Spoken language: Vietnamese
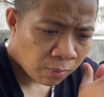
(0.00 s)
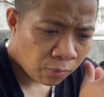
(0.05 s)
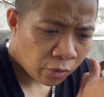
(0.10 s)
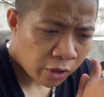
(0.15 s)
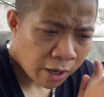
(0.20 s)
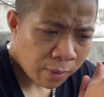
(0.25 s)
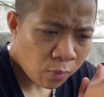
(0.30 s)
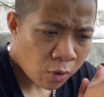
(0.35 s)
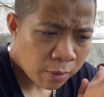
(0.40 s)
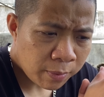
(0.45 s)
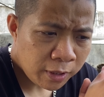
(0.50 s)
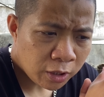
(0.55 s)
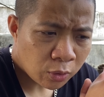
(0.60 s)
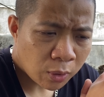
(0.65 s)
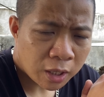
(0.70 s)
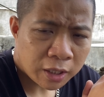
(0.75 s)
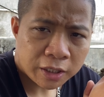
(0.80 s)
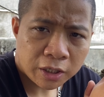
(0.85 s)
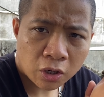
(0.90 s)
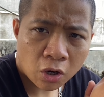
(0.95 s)
một em họ mi
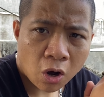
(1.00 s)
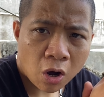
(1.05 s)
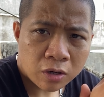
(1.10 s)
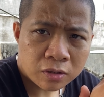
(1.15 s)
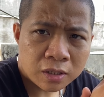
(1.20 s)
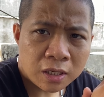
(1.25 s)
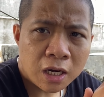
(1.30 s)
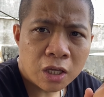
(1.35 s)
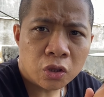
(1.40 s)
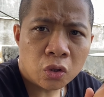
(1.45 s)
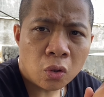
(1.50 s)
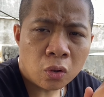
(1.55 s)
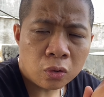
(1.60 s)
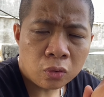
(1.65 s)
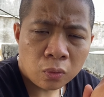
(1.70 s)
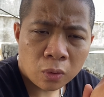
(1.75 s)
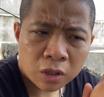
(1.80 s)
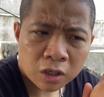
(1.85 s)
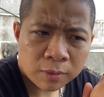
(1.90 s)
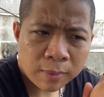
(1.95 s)
thuần thì nó hot rất là tốt
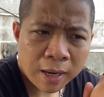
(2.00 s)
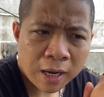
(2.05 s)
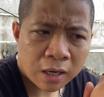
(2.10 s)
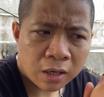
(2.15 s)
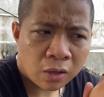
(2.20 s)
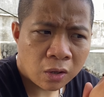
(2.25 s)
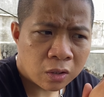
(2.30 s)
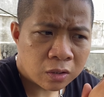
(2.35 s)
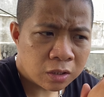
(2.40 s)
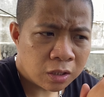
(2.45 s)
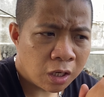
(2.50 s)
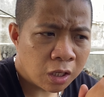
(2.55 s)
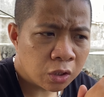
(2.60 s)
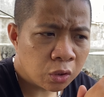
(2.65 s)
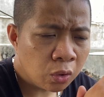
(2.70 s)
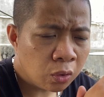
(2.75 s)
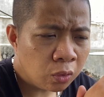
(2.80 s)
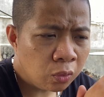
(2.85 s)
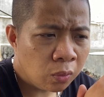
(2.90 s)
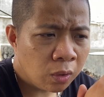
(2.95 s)
luôn các bạn hot rất là
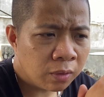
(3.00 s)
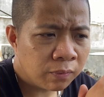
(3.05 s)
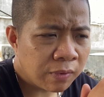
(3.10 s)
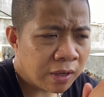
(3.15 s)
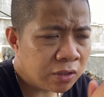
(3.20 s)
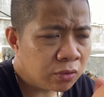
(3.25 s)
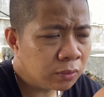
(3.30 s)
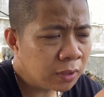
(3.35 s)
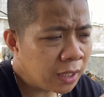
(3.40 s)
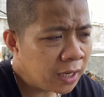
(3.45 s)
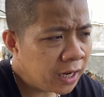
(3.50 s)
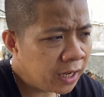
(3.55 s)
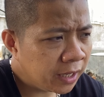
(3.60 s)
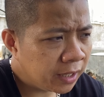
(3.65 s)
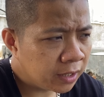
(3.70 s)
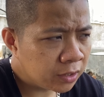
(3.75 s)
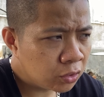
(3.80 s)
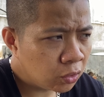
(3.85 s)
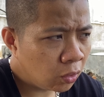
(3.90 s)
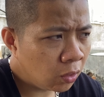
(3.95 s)
tốt luôn và chúng ta để
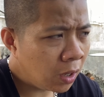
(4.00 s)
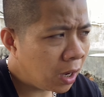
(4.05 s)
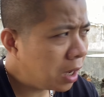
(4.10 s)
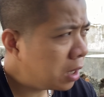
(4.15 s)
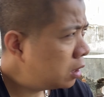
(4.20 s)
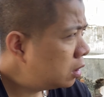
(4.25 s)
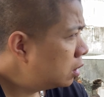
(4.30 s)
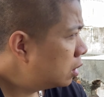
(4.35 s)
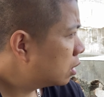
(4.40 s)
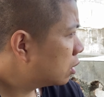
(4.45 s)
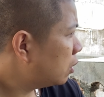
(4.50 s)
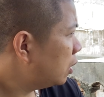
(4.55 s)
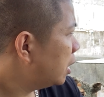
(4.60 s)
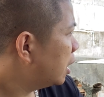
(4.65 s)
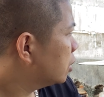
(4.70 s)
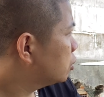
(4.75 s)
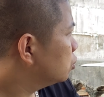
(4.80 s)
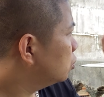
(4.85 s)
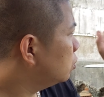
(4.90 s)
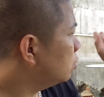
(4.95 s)
ở chỗ à, gọi
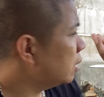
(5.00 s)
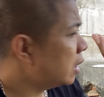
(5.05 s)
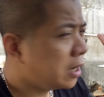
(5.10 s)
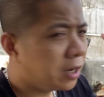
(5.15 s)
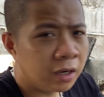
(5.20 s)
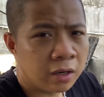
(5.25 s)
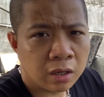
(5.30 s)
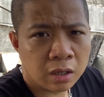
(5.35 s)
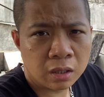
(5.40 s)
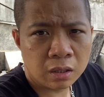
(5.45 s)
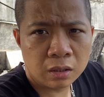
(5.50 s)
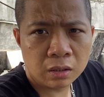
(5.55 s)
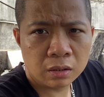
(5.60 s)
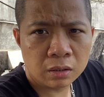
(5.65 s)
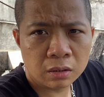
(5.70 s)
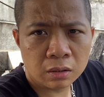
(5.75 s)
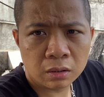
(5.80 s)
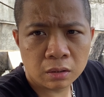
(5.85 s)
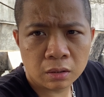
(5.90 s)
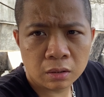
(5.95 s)
là chỗ này
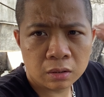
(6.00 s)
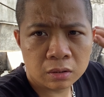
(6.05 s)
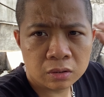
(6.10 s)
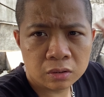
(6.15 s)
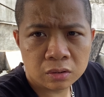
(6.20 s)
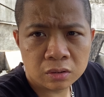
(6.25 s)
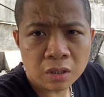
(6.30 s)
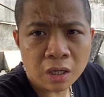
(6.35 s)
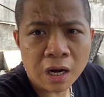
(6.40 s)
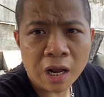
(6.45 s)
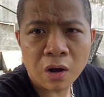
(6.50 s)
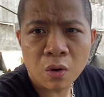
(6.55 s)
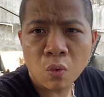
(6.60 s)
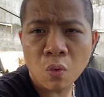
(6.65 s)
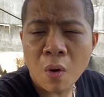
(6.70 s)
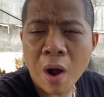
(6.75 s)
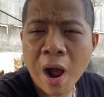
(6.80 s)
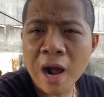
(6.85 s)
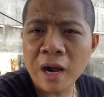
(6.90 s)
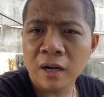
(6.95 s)
rất là
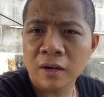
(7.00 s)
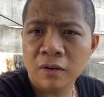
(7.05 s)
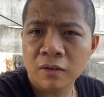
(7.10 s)
quang